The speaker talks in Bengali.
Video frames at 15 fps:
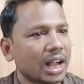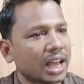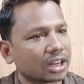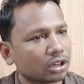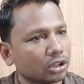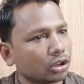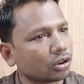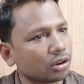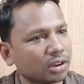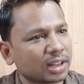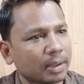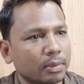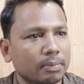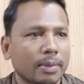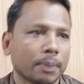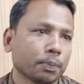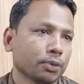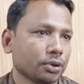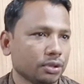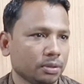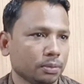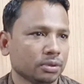আড়াই লক্ষ টাকা আমি মাফ
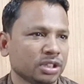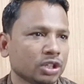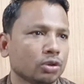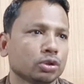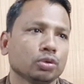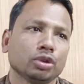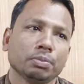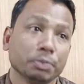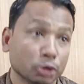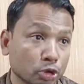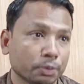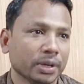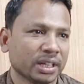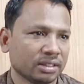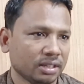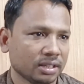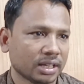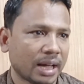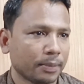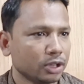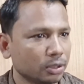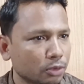করে দেবো যেহেতু উনি মৃত ব্যক্তি
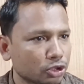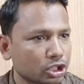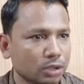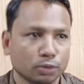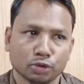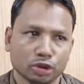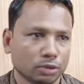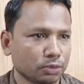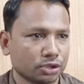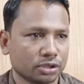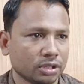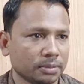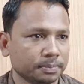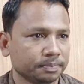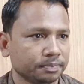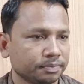আমিও মুসলিম উনিও মুসলিম